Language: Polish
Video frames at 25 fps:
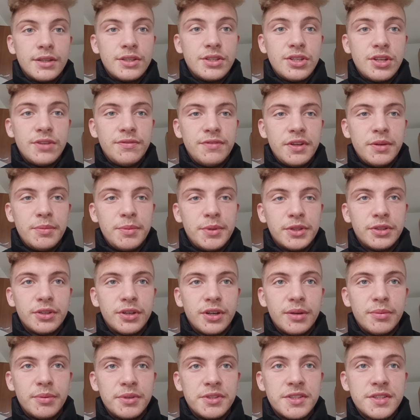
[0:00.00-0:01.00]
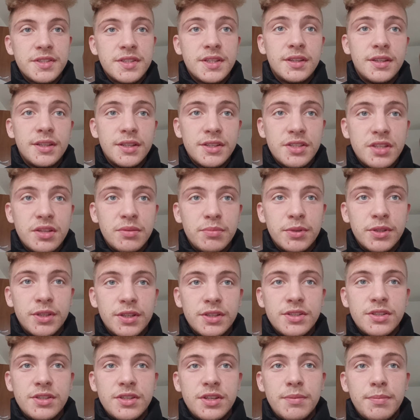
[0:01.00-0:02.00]
Dzisiaj filmik trochę będzie statyczny, bo
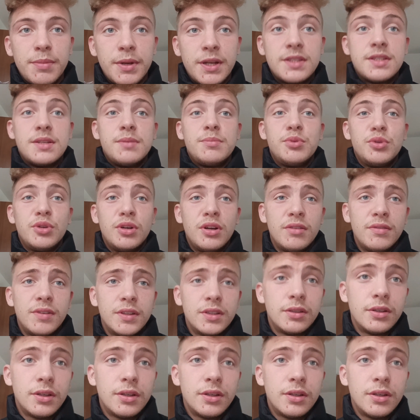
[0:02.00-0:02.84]
też dzisiaj praca biurowa,